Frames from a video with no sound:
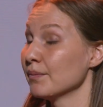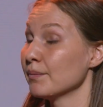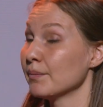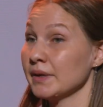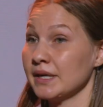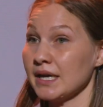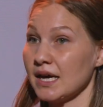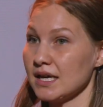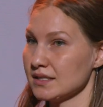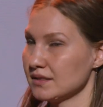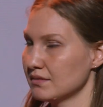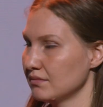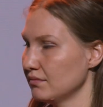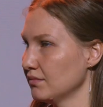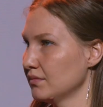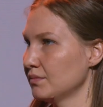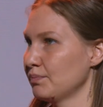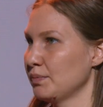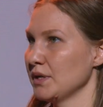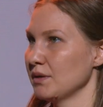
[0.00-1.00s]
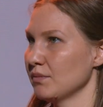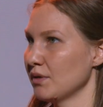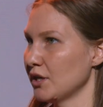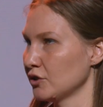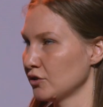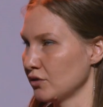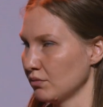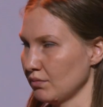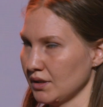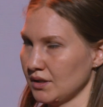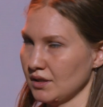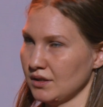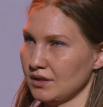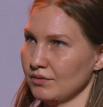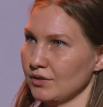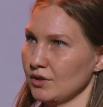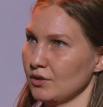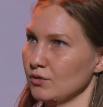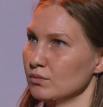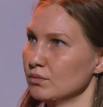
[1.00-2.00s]
Я понимаю, что мы от этого
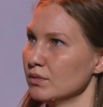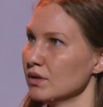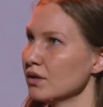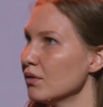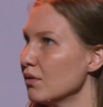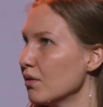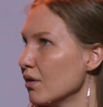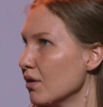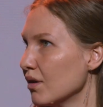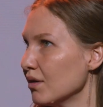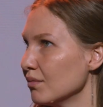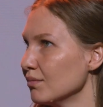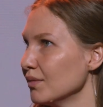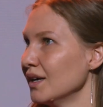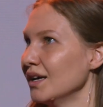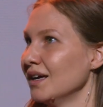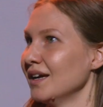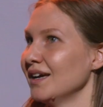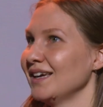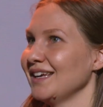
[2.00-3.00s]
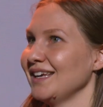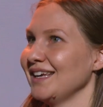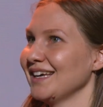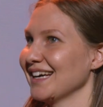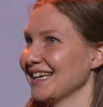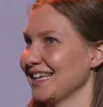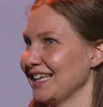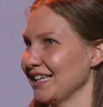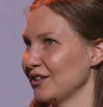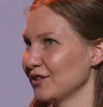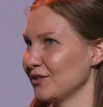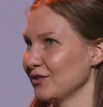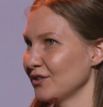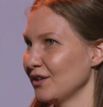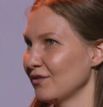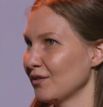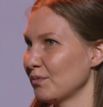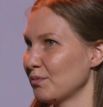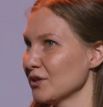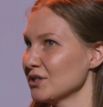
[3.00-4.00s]
не умрем и какие-то
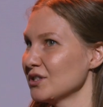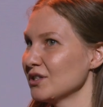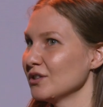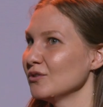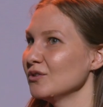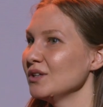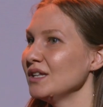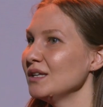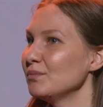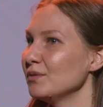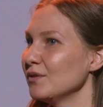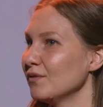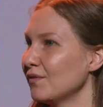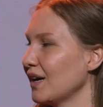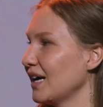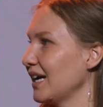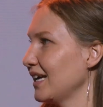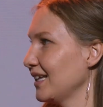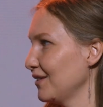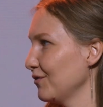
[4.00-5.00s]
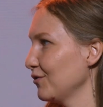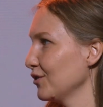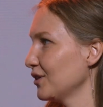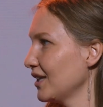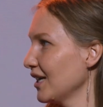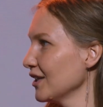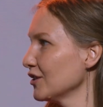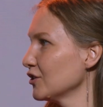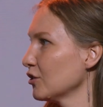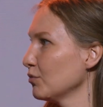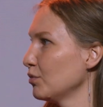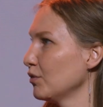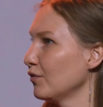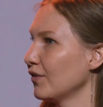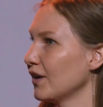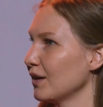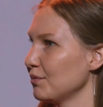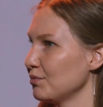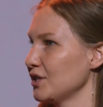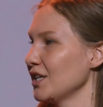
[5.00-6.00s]
другие вопросы, но не бывает вот так, чтобы
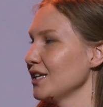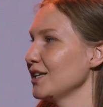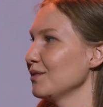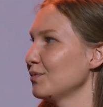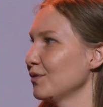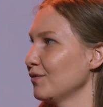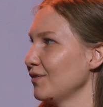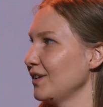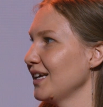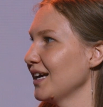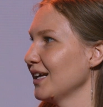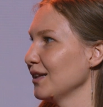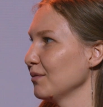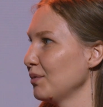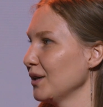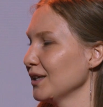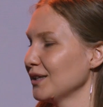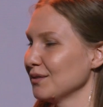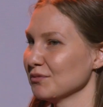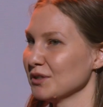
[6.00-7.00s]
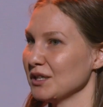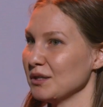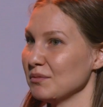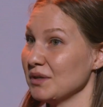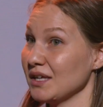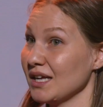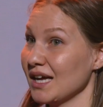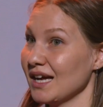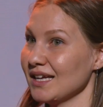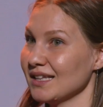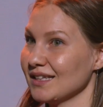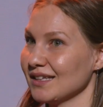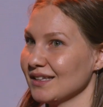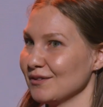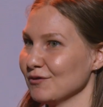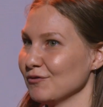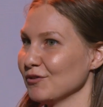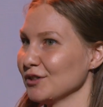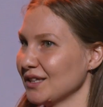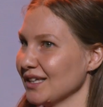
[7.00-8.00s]
вообще не повлияло. Поэтому для меня этот,
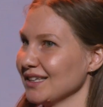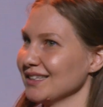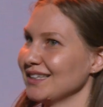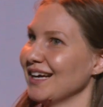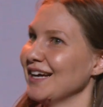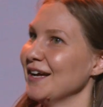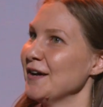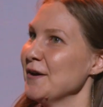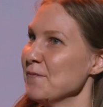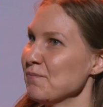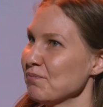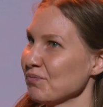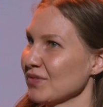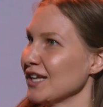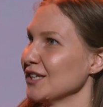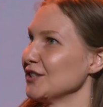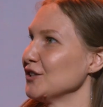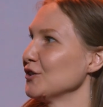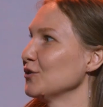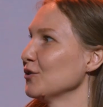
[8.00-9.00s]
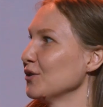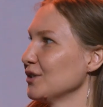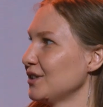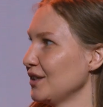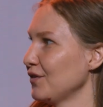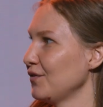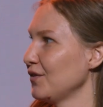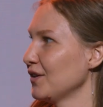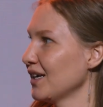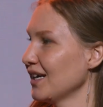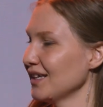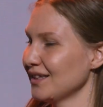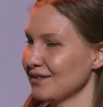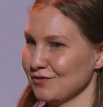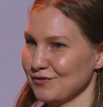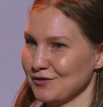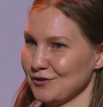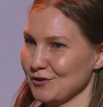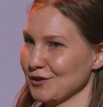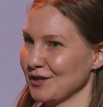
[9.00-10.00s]
ну вот тогда даже тот реферат,
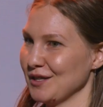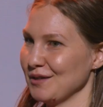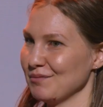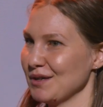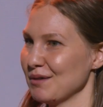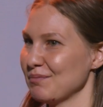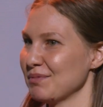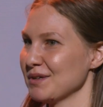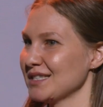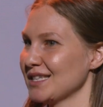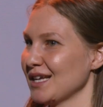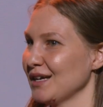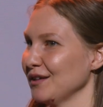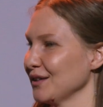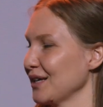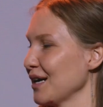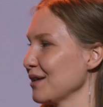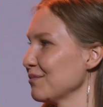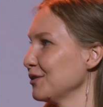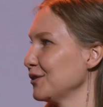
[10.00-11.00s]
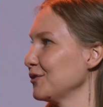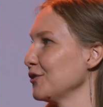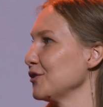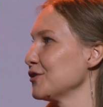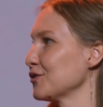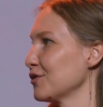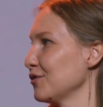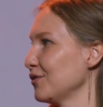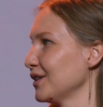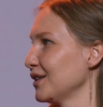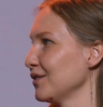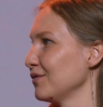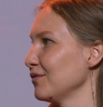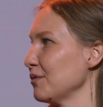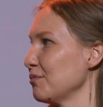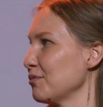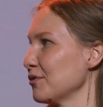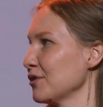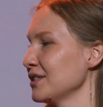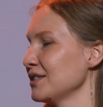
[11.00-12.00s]
все, для меня поставил как бы точку в этом
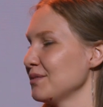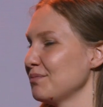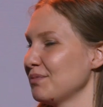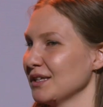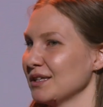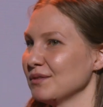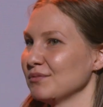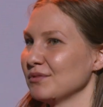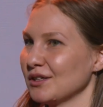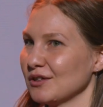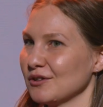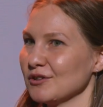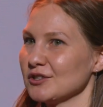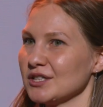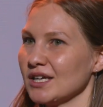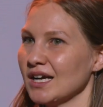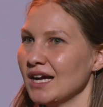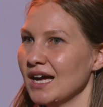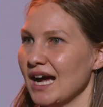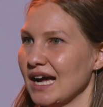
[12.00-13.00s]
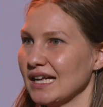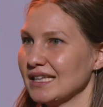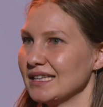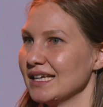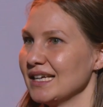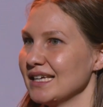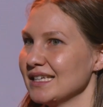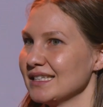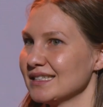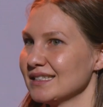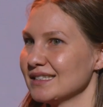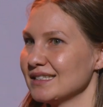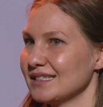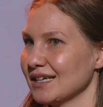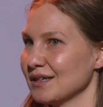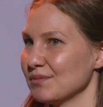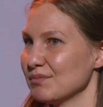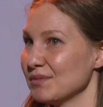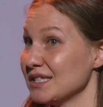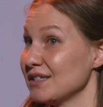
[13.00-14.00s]
вопросе, поэтому это тоже одна из
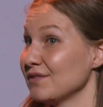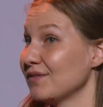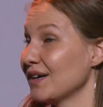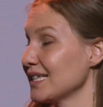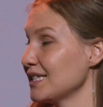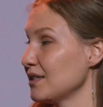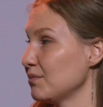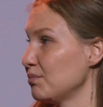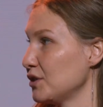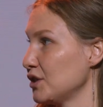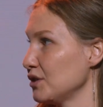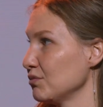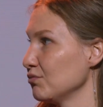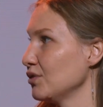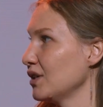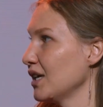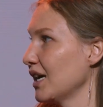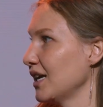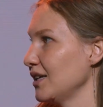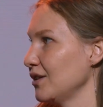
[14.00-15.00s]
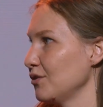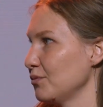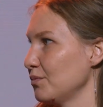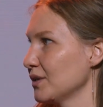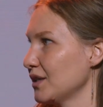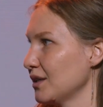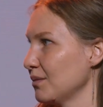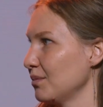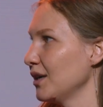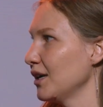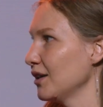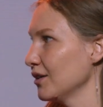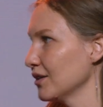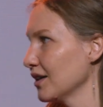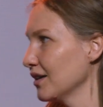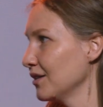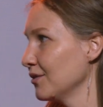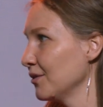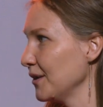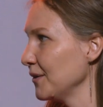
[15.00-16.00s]
тех мотиваций, почему я не употребляю
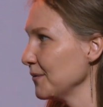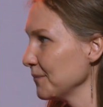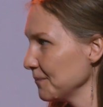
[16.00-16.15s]
алкоголь.